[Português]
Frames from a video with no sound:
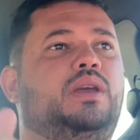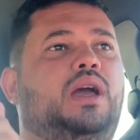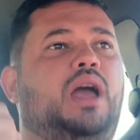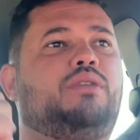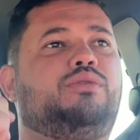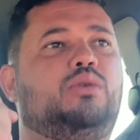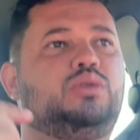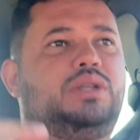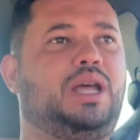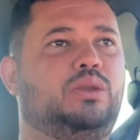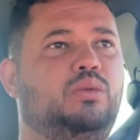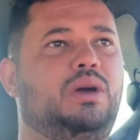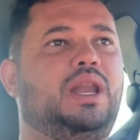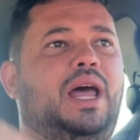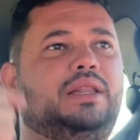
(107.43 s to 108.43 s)
aí foi usado
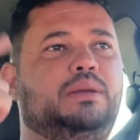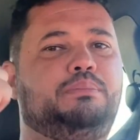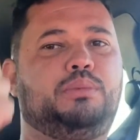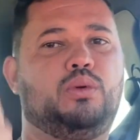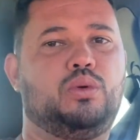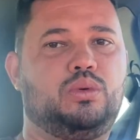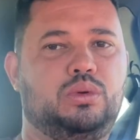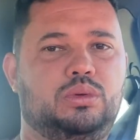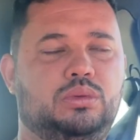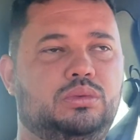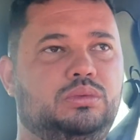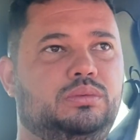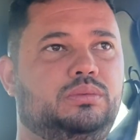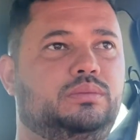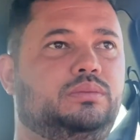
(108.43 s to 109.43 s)
uma lata e pouco,
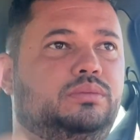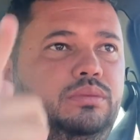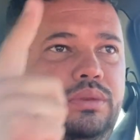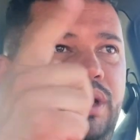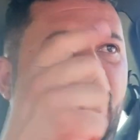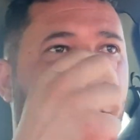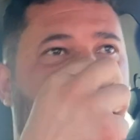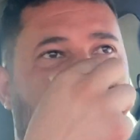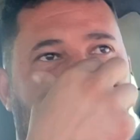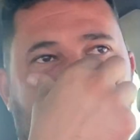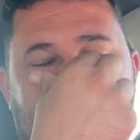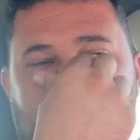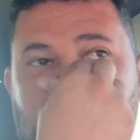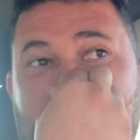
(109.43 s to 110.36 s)
da verde, por